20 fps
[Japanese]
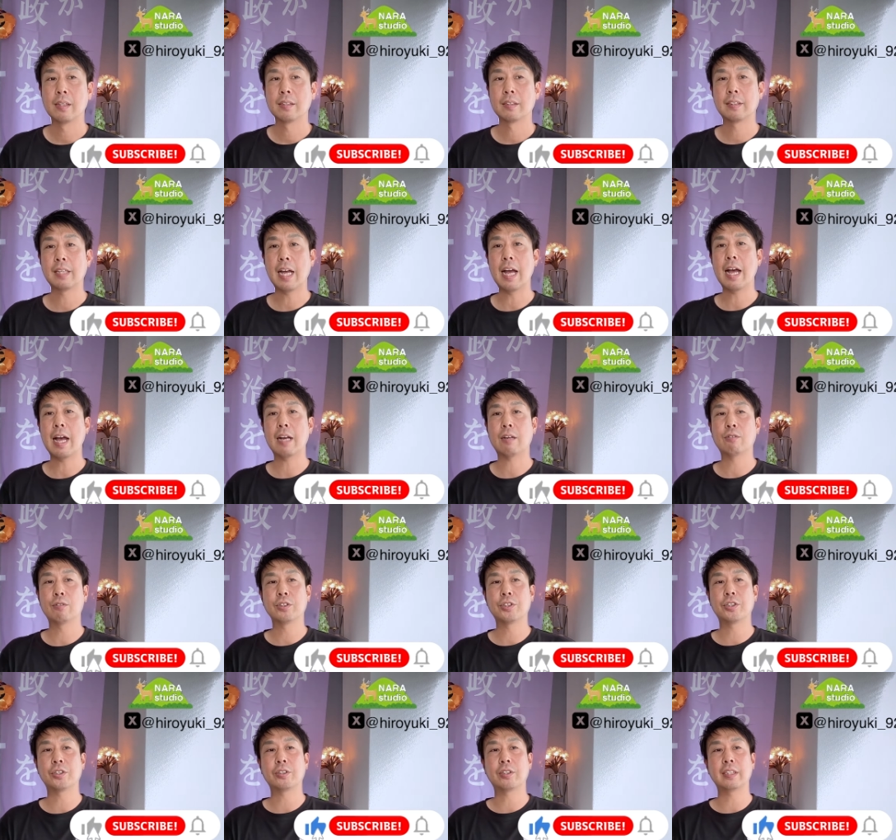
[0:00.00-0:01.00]
さあ、こ
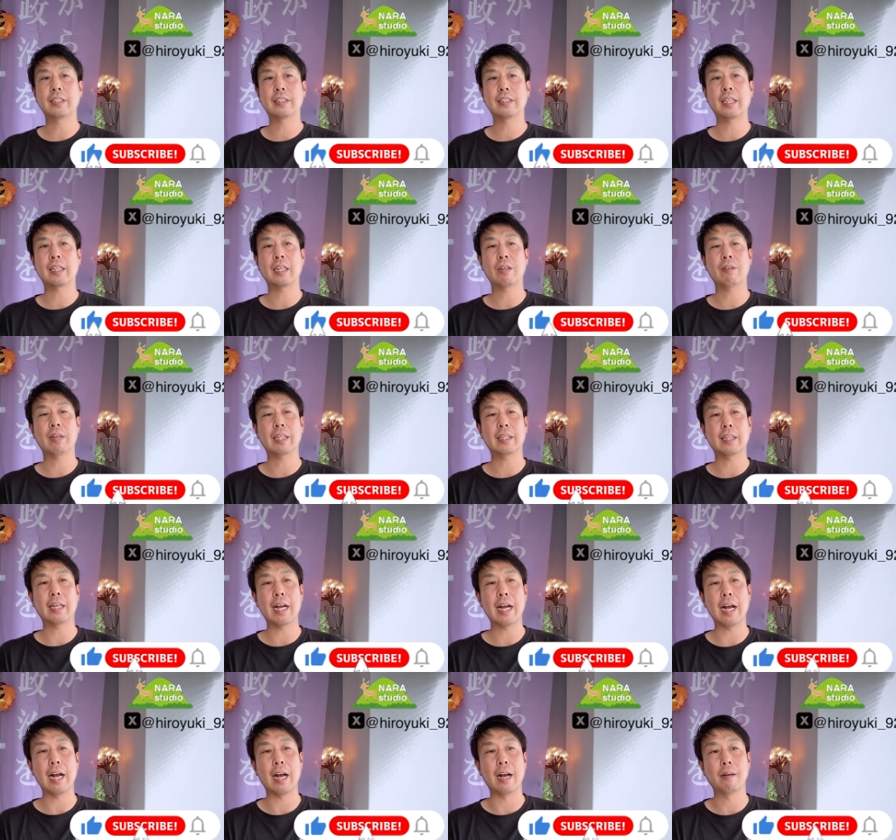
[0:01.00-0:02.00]
の衆議院選が終わった
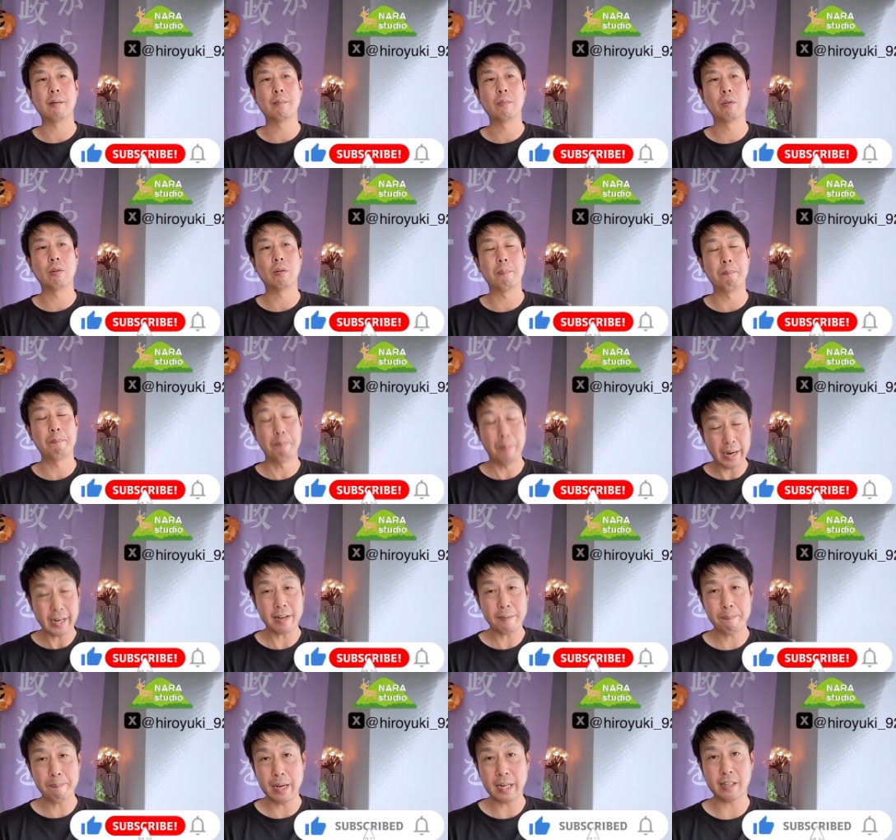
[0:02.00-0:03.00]
ら、もう
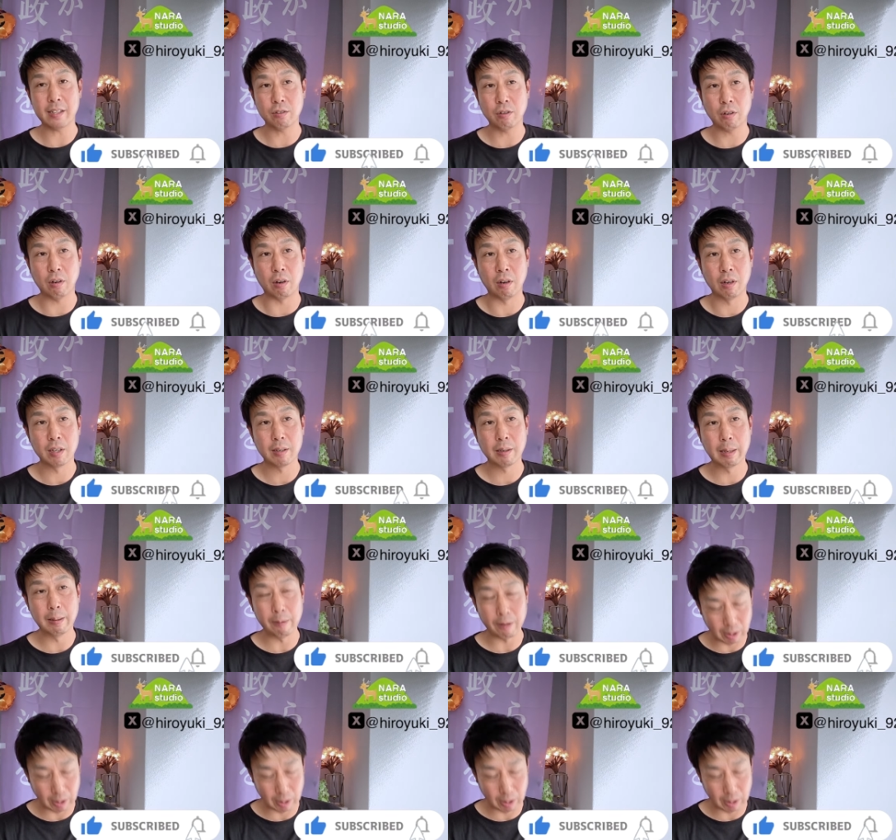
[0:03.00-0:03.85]
バリバリの、もう